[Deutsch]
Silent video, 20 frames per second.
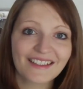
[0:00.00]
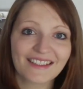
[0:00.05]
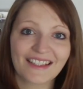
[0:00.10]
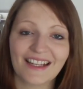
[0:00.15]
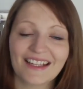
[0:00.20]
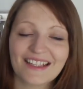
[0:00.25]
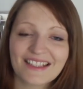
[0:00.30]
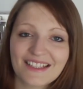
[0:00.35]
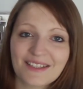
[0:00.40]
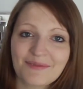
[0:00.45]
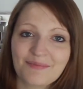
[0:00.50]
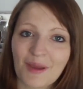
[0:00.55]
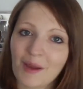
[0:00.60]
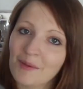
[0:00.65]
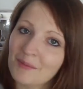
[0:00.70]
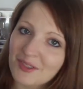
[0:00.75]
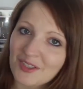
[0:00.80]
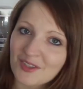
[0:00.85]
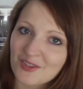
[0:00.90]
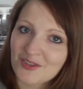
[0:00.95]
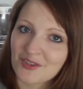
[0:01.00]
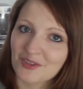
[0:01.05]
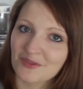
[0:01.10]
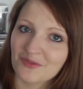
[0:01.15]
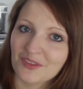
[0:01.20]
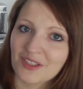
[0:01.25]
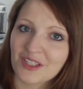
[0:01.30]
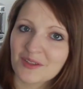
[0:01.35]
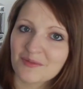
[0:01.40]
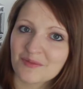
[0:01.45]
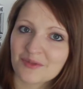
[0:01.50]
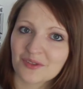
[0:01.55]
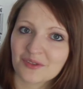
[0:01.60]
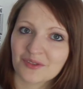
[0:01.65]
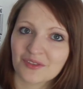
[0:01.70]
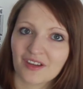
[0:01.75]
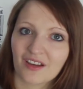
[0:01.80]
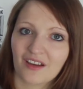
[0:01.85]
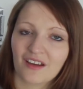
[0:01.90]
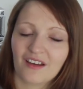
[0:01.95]
da lese ich permanent John Williams
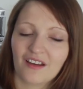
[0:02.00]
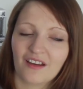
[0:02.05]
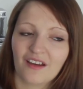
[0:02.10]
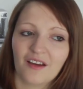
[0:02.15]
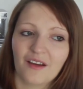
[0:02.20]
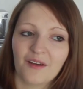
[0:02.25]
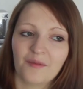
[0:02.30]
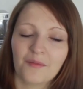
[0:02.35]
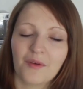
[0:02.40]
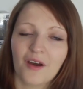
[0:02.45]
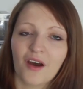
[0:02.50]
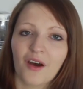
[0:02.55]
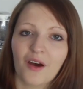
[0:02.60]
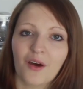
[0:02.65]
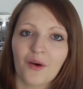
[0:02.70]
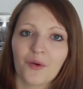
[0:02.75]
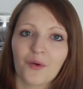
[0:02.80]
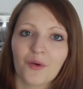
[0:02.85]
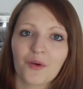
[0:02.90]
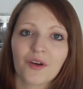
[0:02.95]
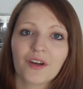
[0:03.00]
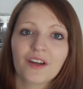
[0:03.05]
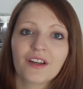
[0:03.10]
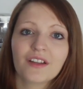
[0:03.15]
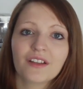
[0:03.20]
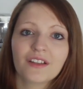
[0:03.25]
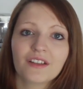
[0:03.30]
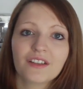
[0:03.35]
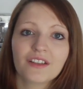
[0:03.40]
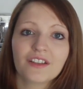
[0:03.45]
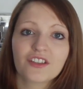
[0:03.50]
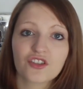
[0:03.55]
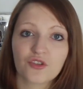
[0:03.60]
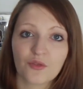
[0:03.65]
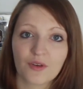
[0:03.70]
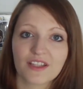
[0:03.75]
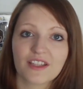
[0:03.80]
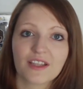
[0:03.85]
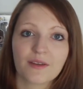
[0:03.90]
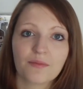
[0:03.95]
oder ähm, auch
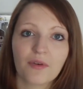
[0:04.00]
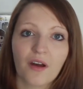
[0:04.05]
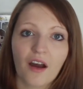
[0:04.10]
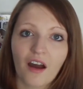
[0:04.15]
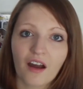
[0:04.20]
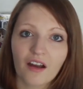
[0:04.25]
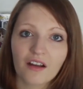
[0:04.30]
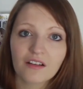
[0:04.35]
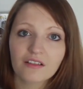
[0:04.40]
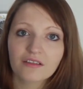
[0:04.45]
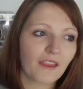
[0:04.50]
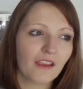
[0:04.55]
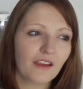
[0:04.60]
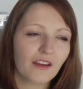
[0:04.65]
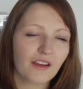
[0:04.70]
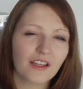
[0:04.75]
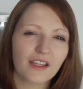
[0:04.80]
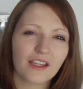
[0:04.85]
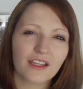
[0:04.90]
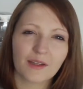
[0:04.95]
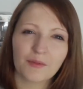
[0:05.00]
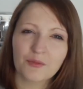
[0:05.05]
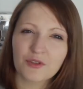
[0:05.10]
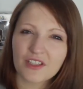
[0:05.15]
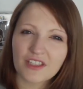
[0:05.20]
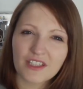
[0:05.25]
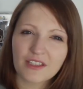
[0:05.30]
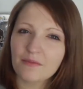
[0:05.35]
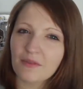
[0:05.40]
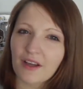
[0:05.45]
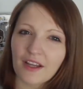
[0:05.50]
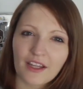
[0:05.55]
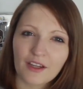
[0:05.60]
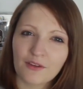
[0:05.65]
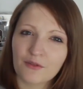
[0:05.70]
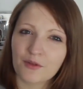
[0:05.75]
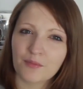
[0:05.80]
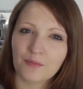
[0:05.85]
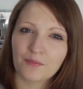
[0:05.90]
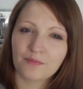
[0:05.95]
Jurassic Park. Da muss ich immer an
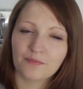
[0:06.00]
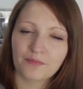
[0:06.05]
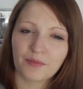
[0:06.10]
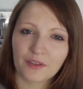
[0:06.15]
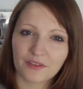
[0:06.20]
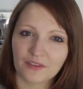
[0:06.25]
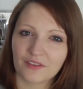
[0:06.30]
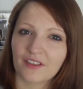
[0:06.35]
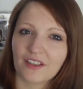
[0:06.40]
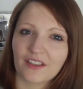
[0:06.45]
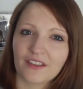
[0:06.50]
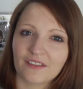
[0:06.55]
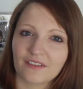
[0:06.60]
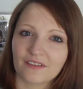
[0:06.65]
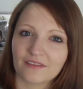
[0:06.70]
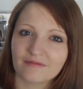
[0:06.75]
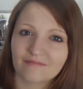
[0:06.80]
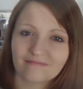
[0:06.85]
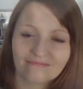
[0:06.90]
Harry Potter denken.